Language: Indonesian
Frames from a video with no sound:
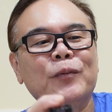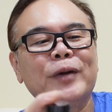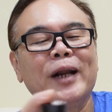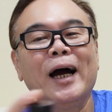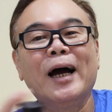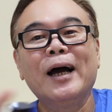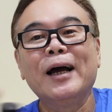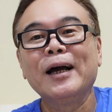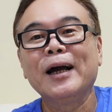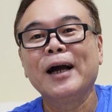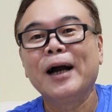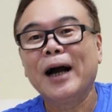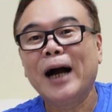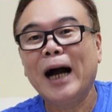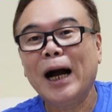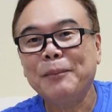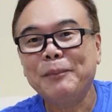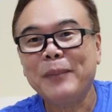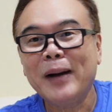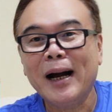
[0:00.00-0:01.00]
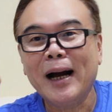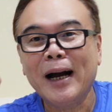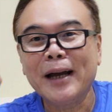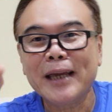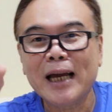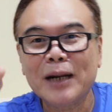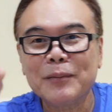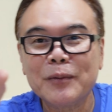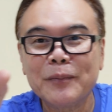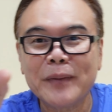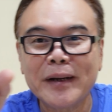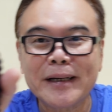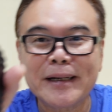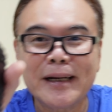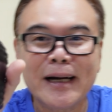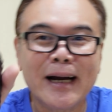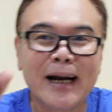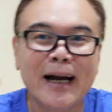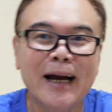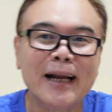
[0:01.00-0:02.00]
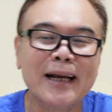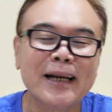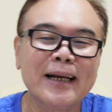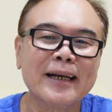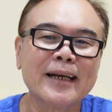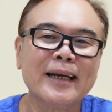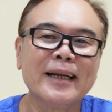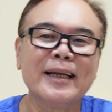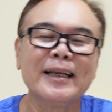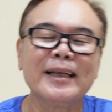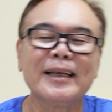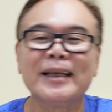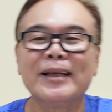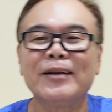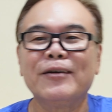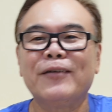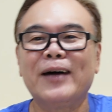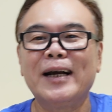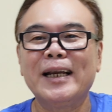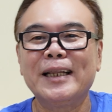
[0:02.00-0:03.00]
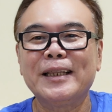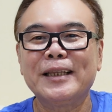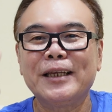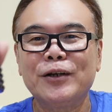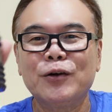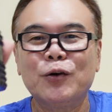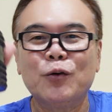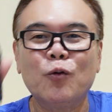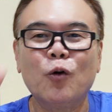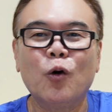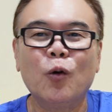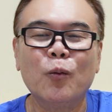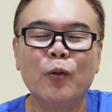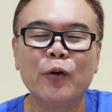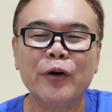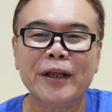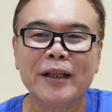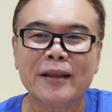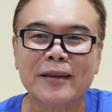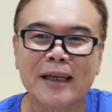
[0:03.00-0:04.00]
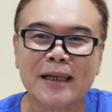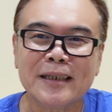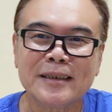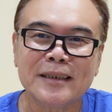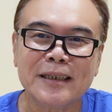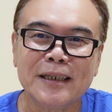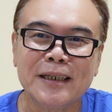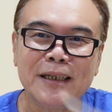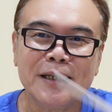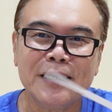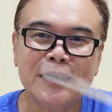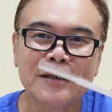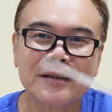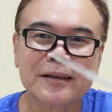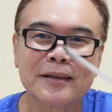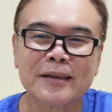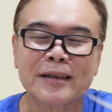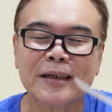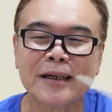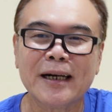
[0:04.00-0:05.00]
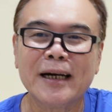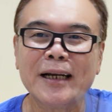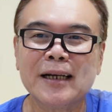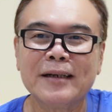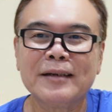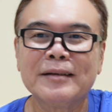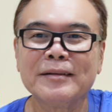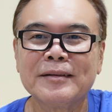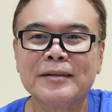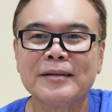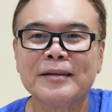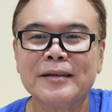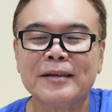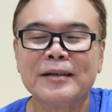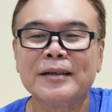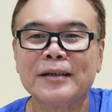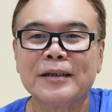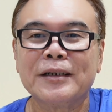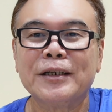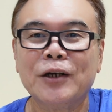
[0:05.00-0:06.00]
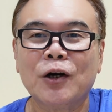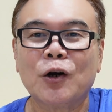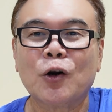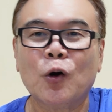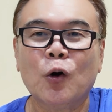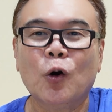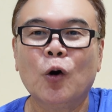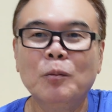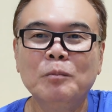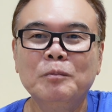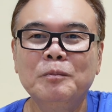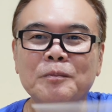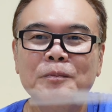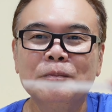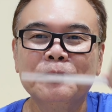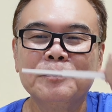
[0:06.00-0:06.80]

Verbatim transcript: Nah, apa yang membedakan Valentino Uomo Intense ini dengan Dior Home?